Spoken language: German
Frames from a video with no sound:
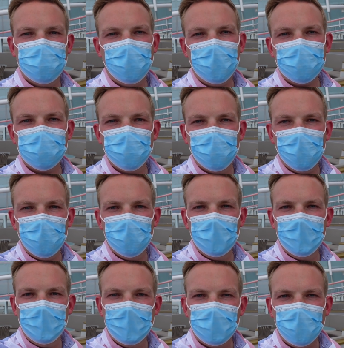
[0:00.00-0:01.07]
Tagsüber
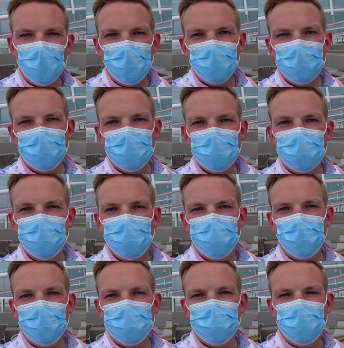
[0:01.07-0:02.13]
kann man dann die
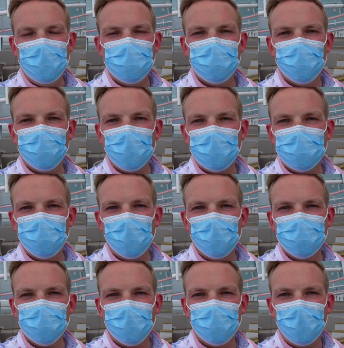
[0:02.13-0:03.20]
Plätze und
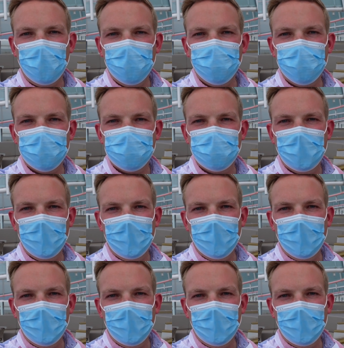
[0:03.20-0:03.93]
Restaurants auch frei wählen,